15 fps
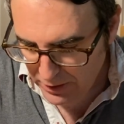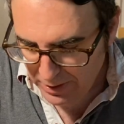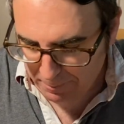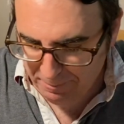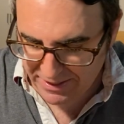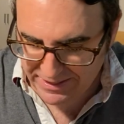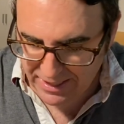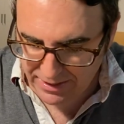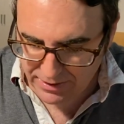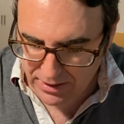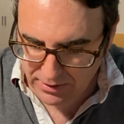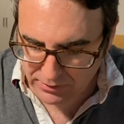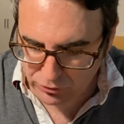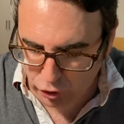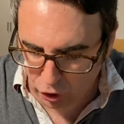
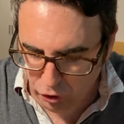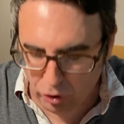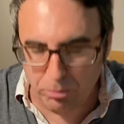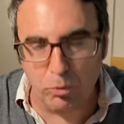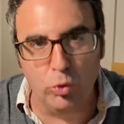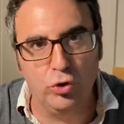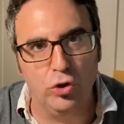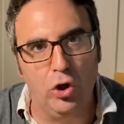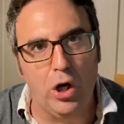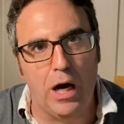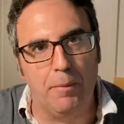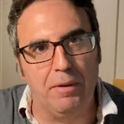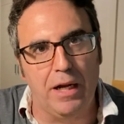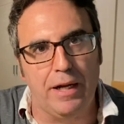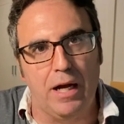Mañana todo el mundo
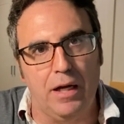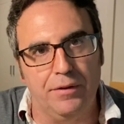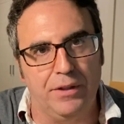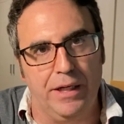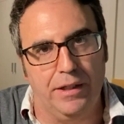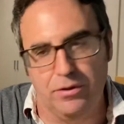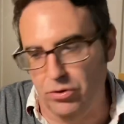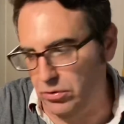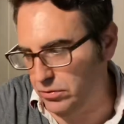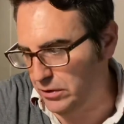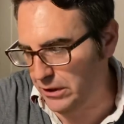hablará de ello.